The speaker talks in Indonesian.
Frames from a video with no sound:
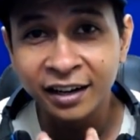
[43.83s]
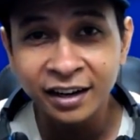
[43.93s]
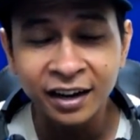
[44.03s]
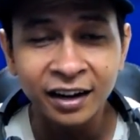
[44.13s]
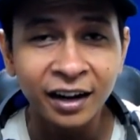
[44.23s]
jadi
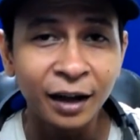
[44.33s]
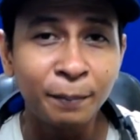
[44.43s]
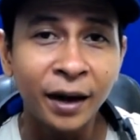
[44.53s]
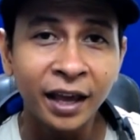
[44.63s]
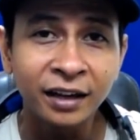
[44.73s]
dia adalah
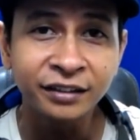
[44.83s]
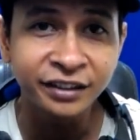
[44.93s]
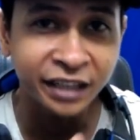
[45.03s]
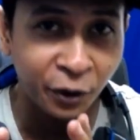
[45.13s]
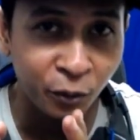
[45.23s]
player
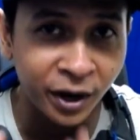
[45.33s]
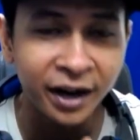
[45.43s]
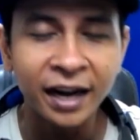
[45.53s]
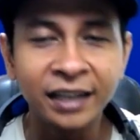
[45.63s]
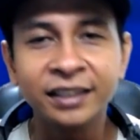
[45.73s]

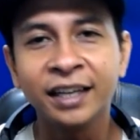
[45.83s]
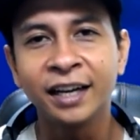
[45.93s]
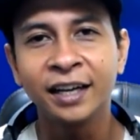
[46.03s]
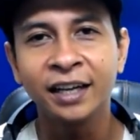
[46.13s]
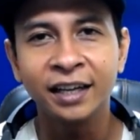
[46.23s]
cewek guys
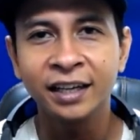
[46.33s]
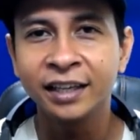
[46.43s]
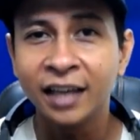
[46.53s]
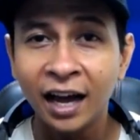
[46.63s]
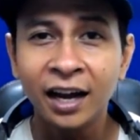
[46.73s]
ya
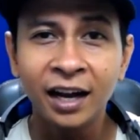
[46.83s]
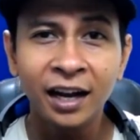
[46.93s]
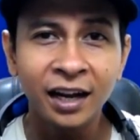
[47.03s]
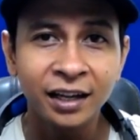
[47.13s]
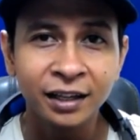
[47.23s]

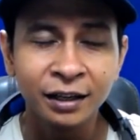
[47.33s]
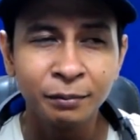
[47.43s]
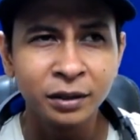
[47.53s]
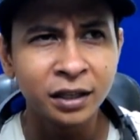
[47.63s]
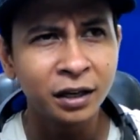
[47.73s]
Yang
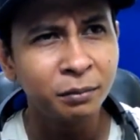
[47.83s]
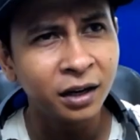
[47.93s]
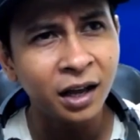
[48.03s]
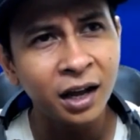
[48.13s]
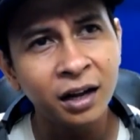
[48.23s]
bisa
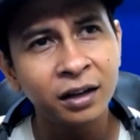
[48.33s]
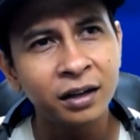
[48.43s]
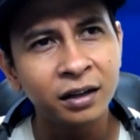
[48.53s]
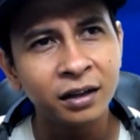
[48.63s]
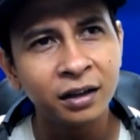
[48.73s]
dibilang
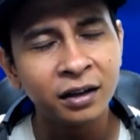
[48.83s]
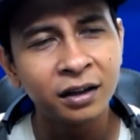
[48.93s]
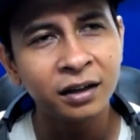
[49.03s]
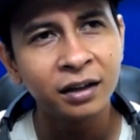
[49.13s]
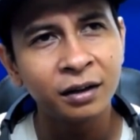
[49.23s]

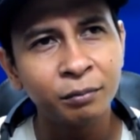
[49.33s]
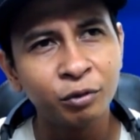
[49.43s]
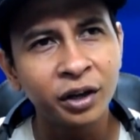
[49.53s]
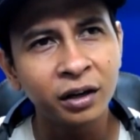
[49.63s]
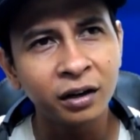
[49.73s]
uh,
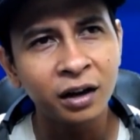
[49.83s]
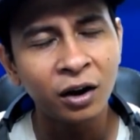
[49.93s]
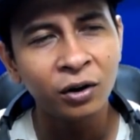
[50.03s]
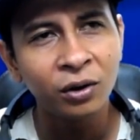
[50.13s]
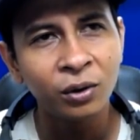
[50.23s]
mungkin
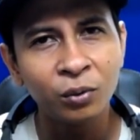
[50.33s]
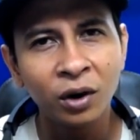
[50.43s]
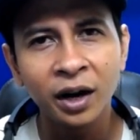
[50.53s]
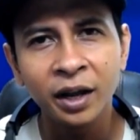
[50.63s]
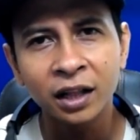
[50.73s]
kalau
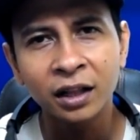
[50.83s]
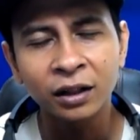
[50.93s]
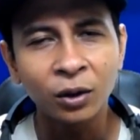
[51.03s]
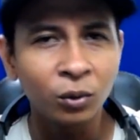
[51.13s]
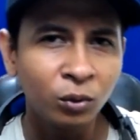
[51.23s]
gue lihat
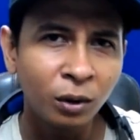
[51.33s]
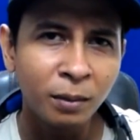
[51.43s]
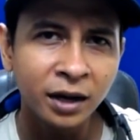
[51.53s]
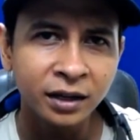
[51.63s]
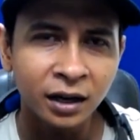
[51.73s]
atau gue
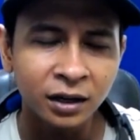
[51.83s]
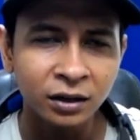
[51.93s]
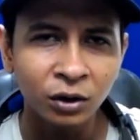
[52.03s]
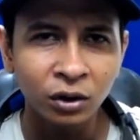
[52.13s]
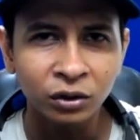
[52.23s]
banyak
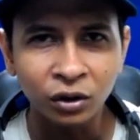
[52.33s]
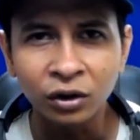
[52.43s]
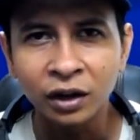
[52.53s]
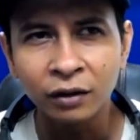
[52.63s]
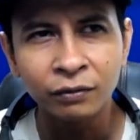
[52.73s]

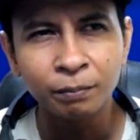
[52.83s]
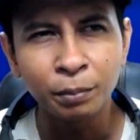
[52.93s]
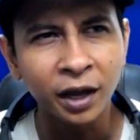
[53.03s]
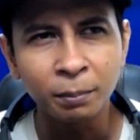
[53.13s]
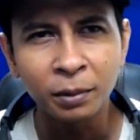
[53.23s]
nonton ya
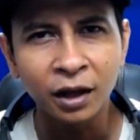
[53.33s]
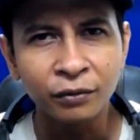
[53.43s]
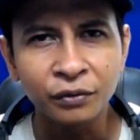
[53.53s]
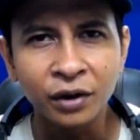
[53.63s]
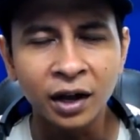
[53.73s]
Player-player
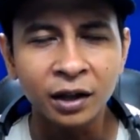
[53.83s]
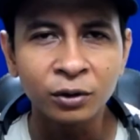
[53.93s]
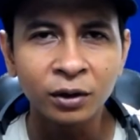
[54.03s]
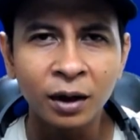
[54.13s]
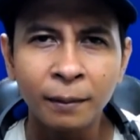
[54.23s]
Free Fire
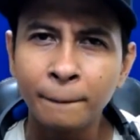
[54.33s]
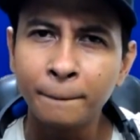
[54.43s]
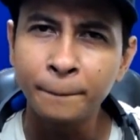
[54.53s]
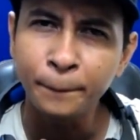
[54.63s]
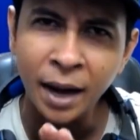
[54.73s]
itu yang
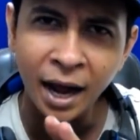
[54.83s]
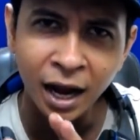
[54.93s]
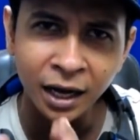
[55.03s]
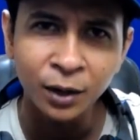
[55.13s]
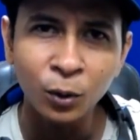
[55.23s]

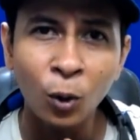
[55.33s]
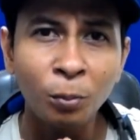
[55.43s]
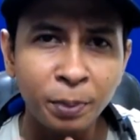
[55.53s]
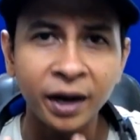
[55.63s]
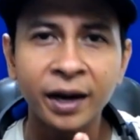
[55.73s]
paling
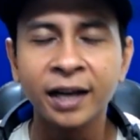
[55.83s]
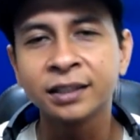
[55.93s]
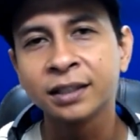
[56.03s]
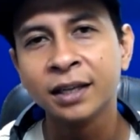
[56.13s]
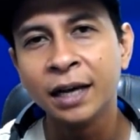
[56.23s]
OP
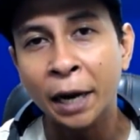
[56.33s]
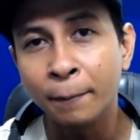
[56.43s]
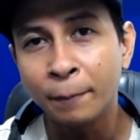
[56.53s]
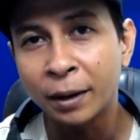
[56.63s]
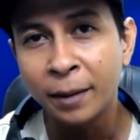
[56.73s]
guys
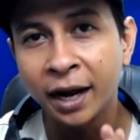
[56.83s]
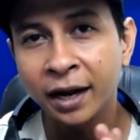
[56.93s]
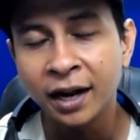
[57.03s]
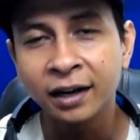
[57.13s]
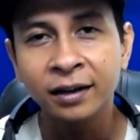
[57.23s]

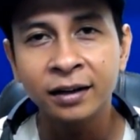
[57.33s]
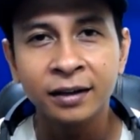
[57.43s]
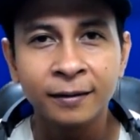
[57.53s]
Permainan